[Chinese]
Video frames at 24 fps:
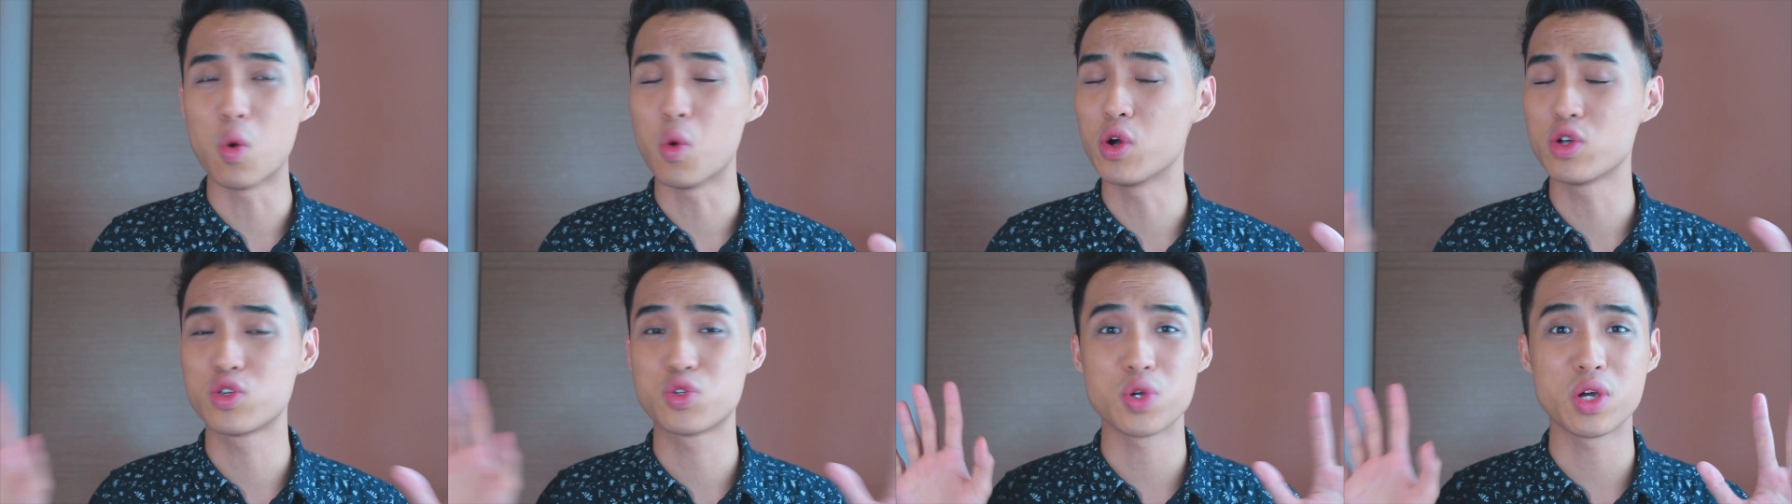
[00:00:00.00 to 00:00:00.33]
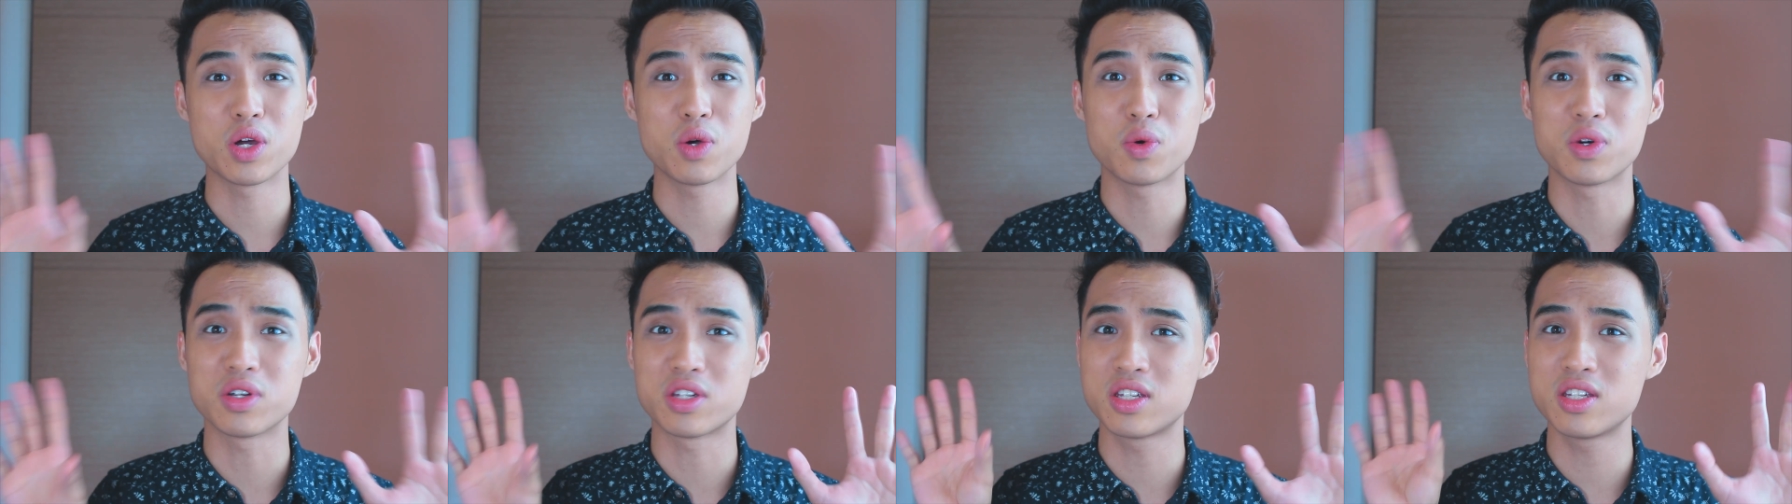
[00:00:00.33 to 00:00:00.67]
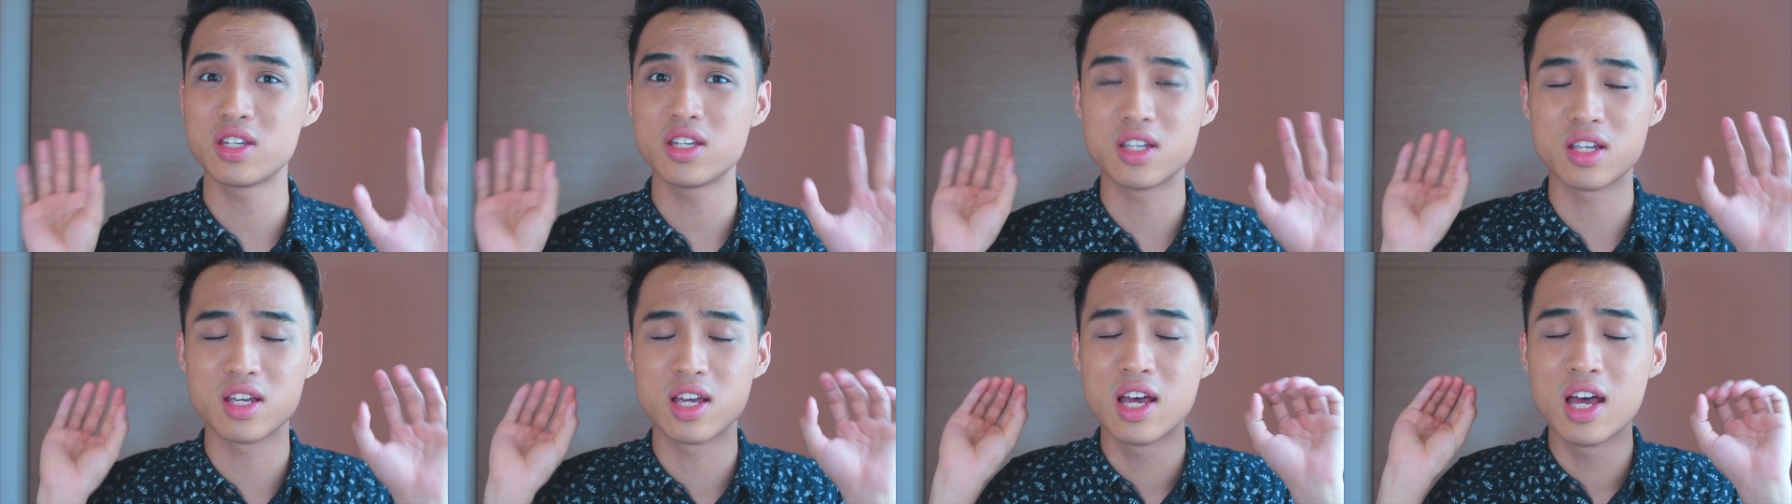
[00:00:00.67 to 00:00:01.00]
我觉得我
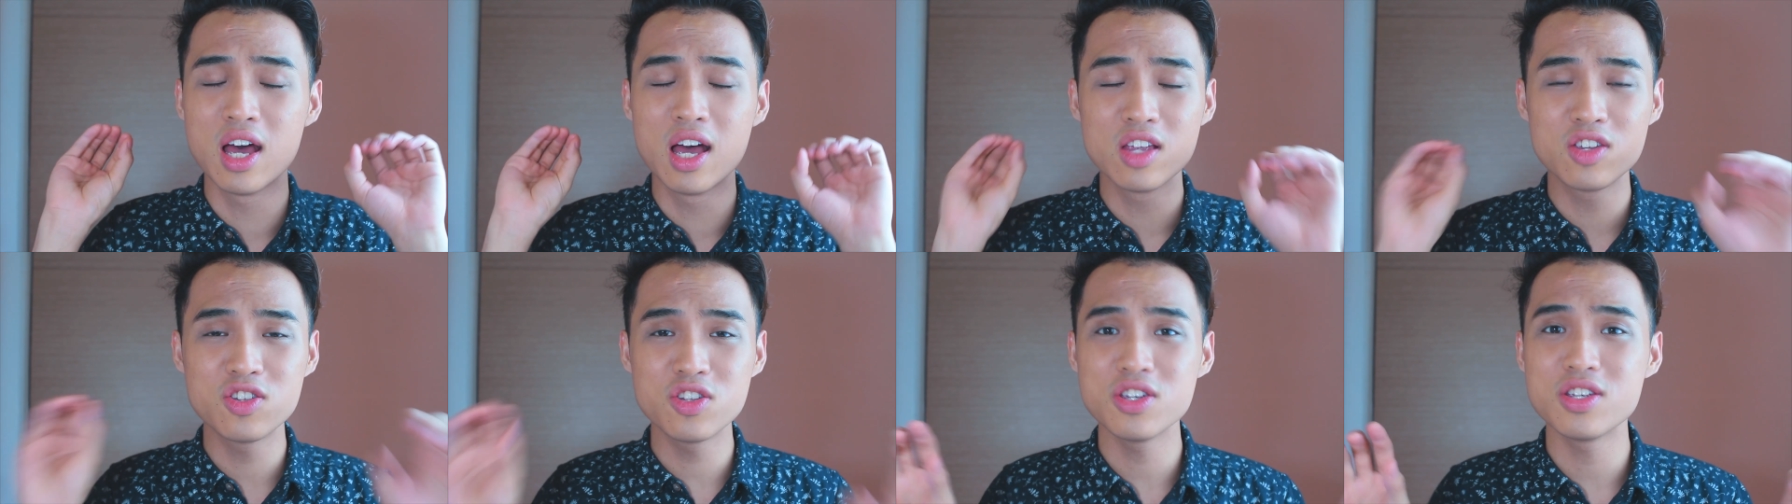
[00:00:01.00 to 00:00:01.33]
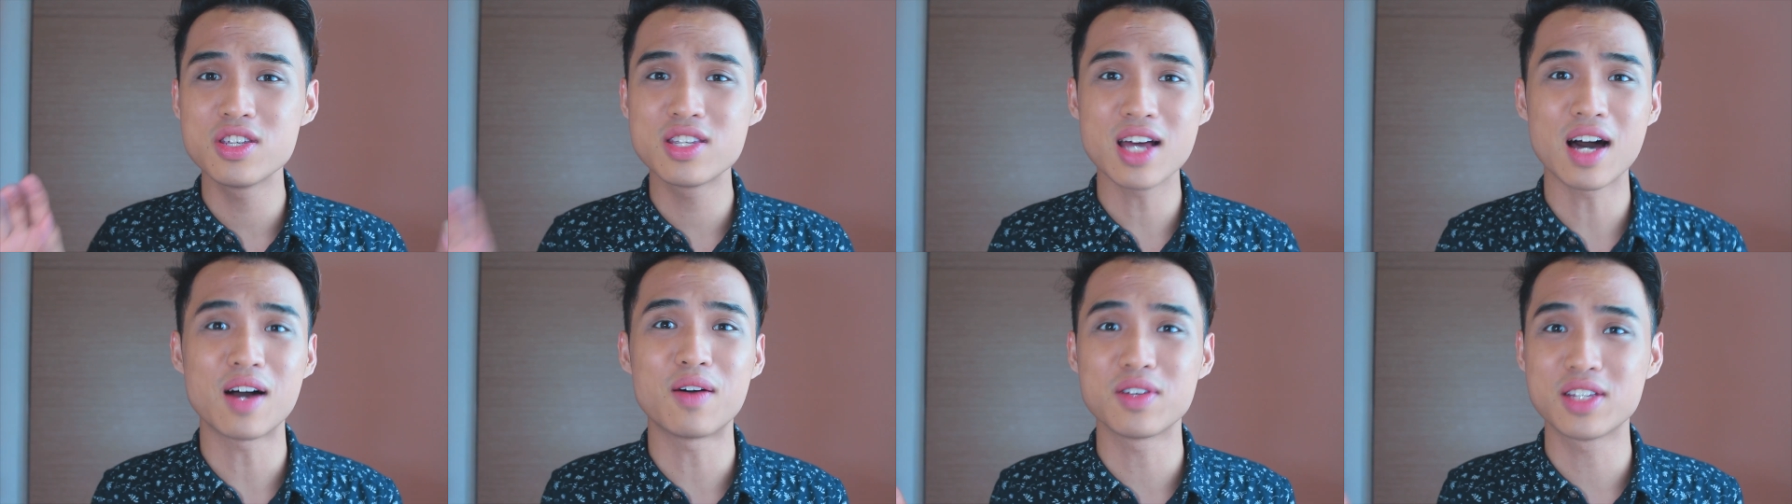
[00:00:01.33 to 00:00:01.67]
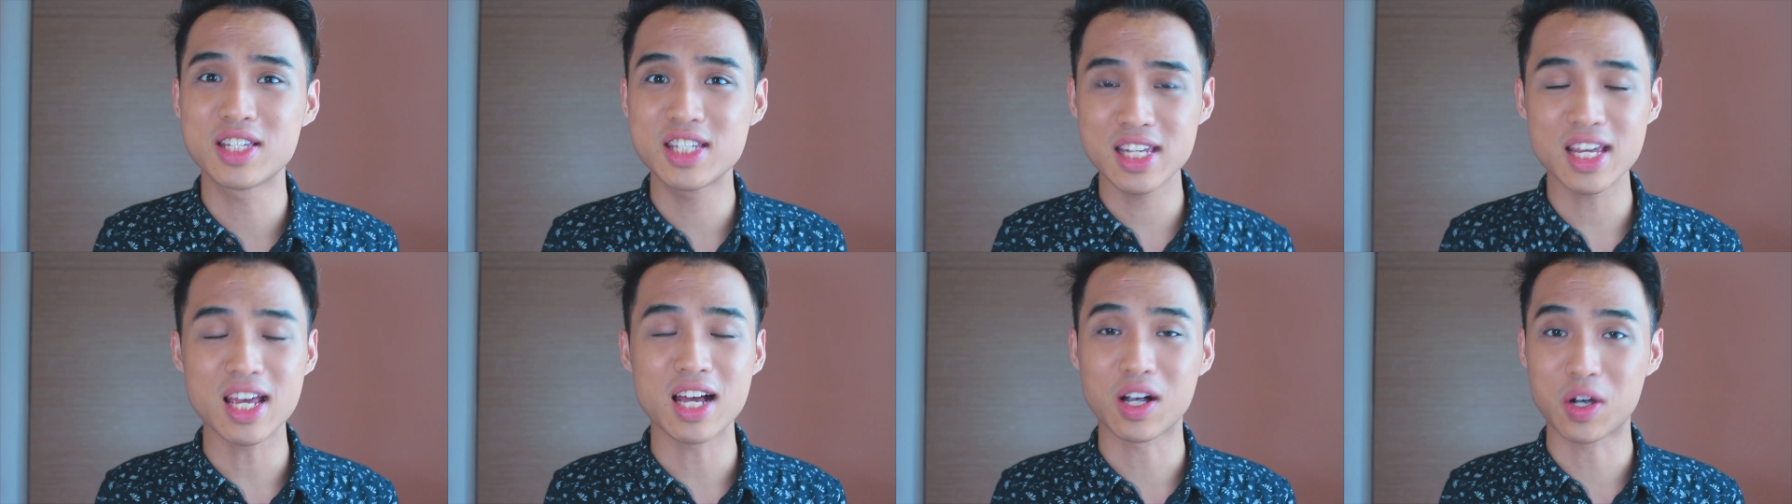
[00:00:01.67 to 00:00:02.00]
是制造
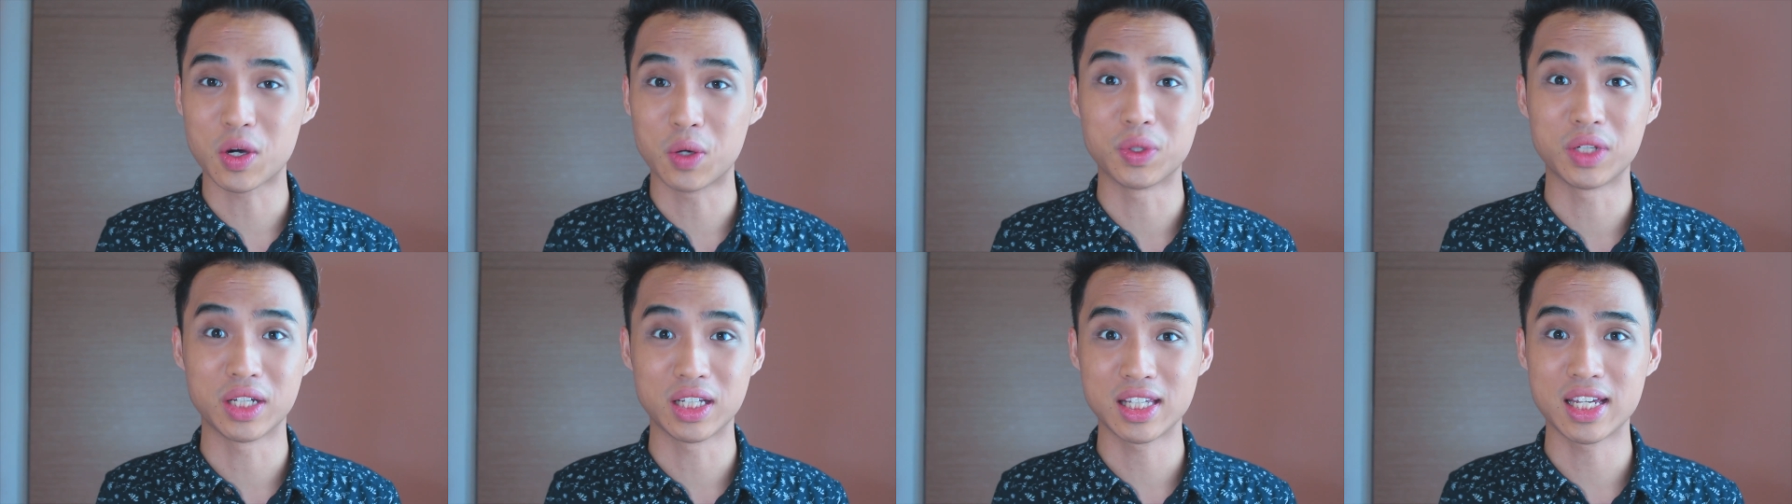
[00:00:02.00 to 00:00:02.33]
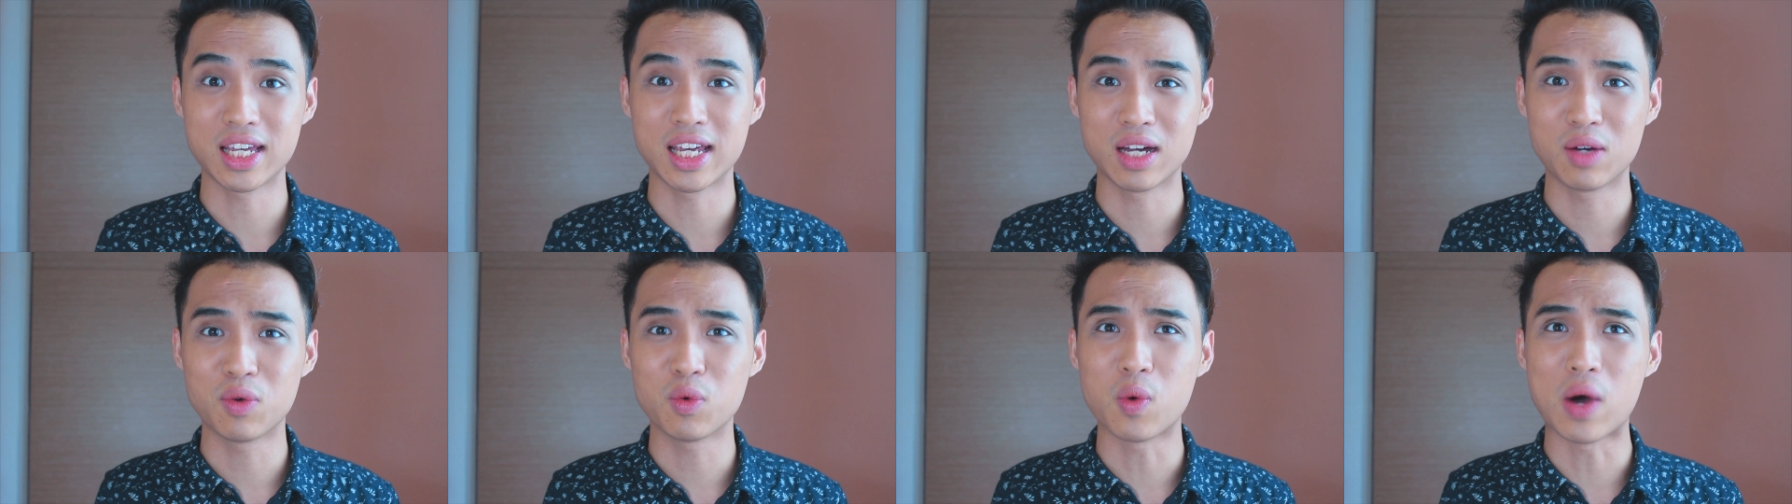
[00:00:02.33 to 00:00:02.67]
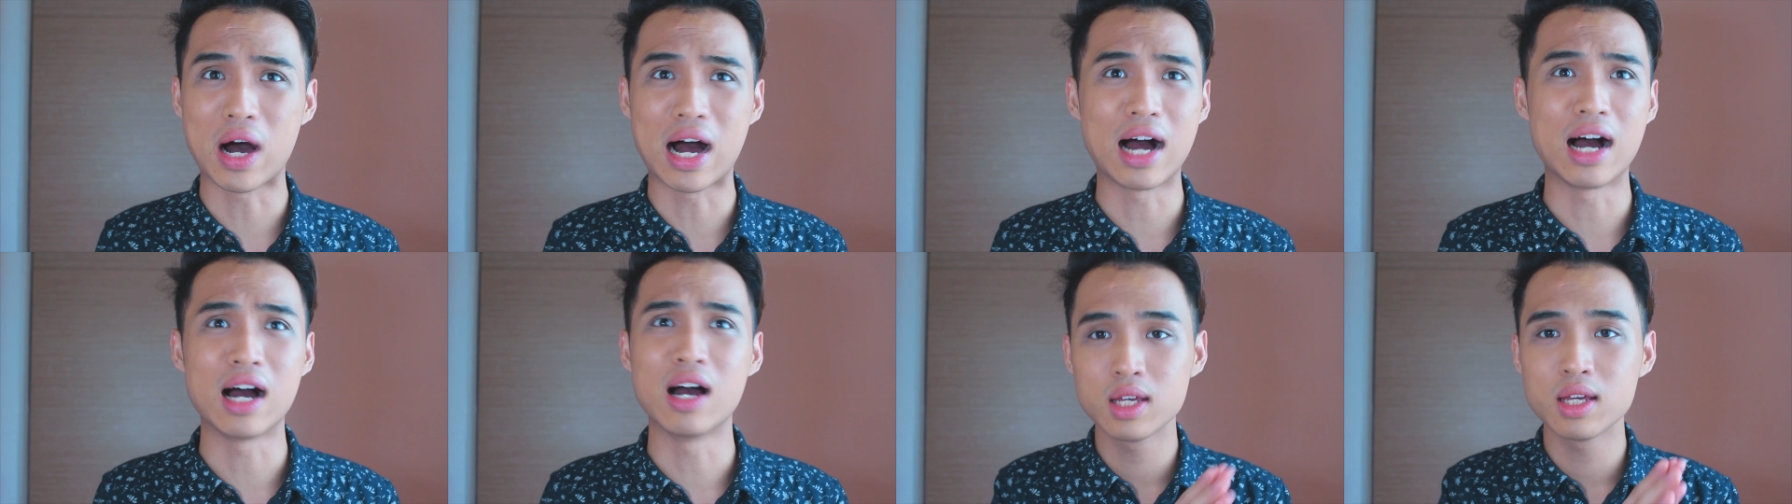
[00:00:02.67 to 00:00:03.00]
借口的天
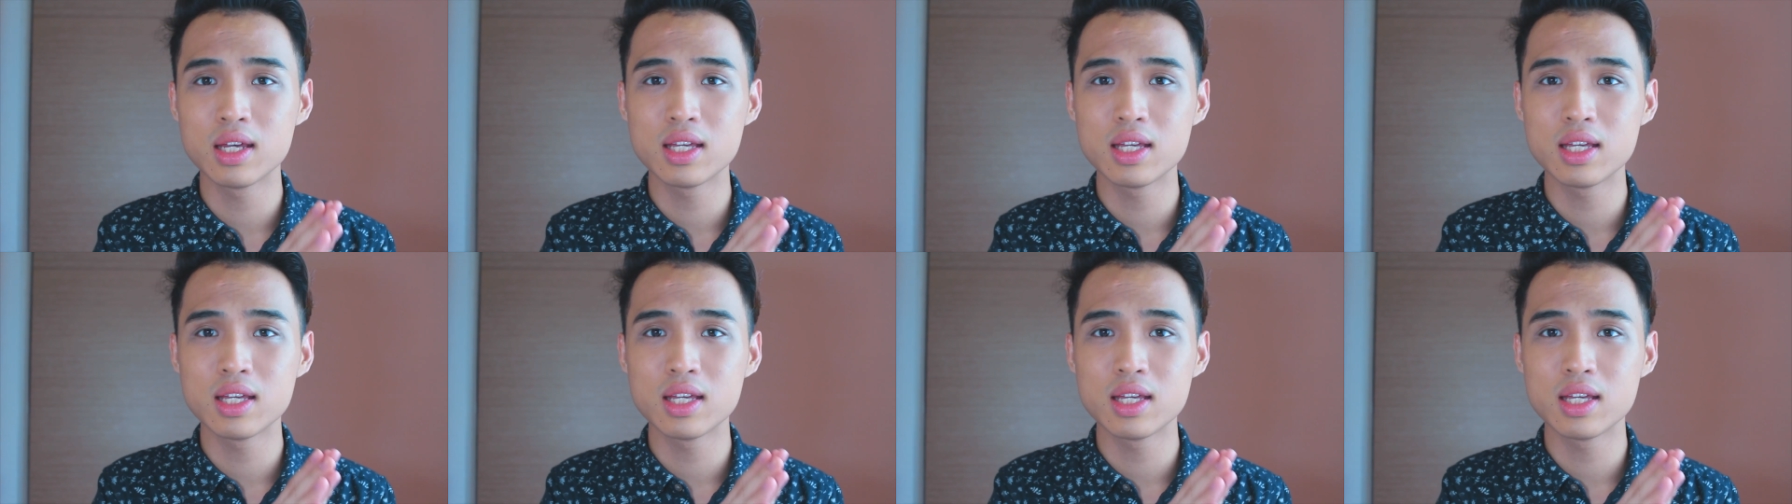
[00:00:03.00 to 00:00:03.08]
王。